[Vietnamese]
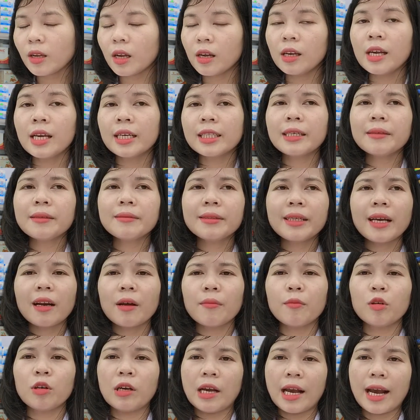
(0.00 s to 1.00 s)
Tiếp theo là mọi người
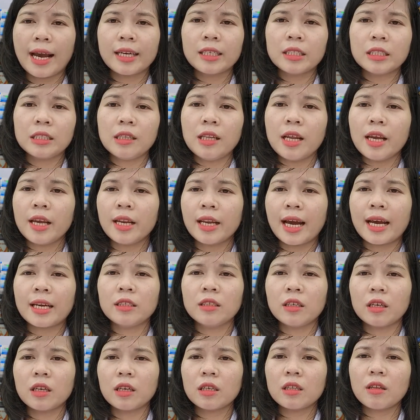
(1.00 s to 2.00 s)
nên ăn những cái
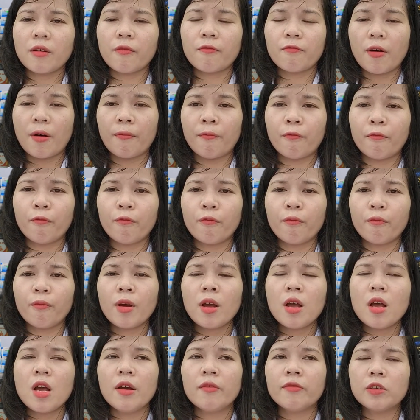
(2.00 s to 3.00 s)
thực phẩm
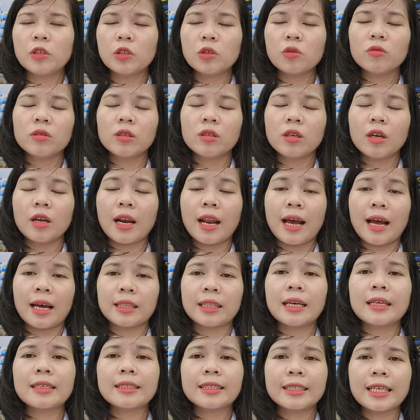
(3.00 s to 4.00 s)
ví dụ như là tăng
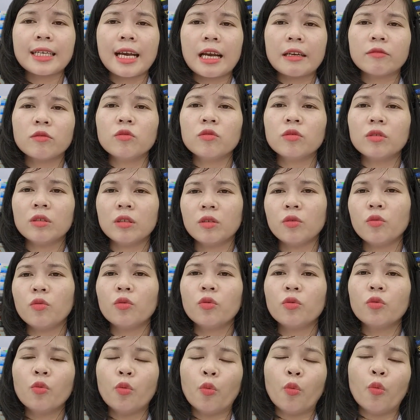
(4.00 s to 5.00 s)
size, ví dụ như đủ
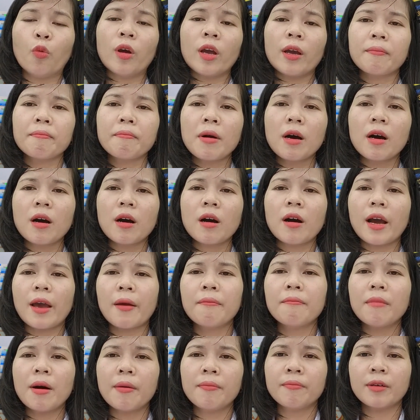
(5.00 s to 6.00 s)
hay bơ hay mầm
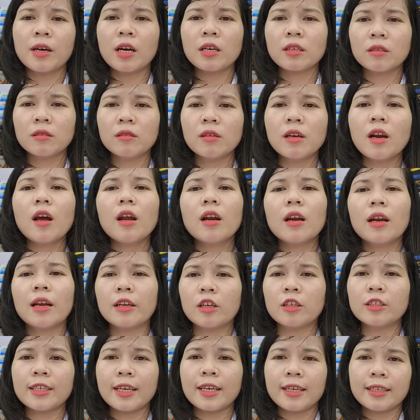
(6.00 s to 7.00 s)
các thứ, đó là nó sẽ
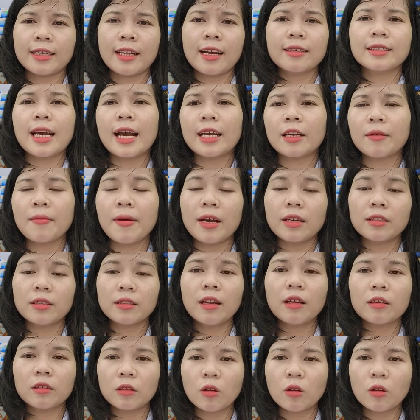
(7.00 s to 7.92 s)
tăng size cho bạn rất là tốt.